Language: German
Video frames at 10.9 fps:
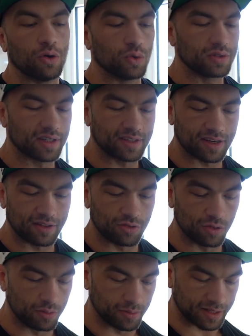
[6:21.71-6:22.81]
und da sind
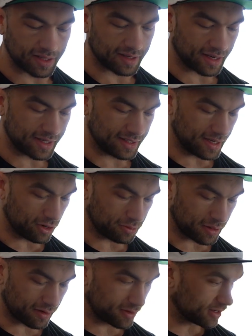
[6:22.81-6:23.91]
Enzyme mit enthalten, die auch
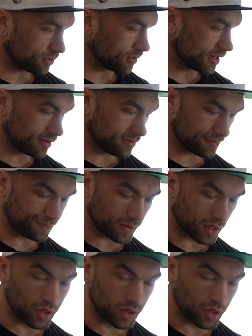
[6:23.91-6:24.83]
bei der Verdauung helfen.